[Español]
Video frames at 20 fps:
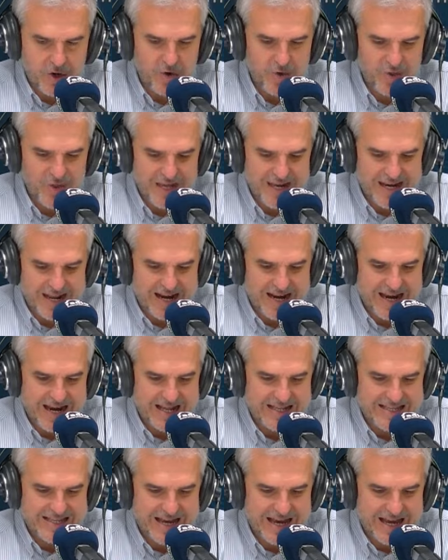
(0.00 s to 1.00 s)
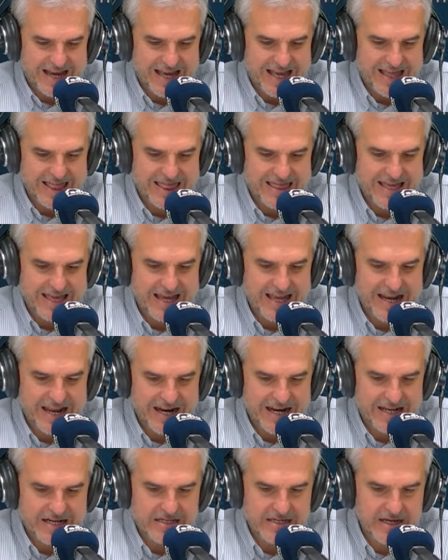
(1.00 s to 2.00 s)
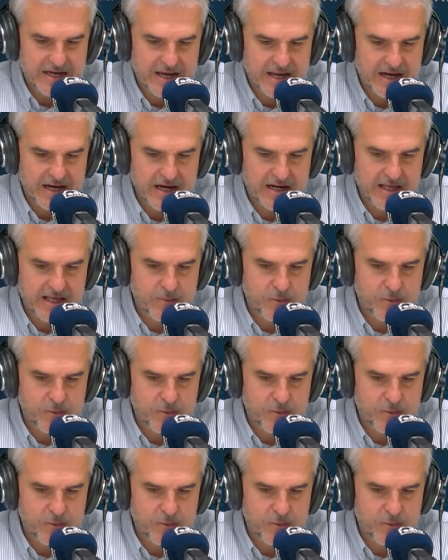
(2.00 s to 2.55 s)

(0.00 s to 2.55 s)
condenan el ataque de Irán a Israel al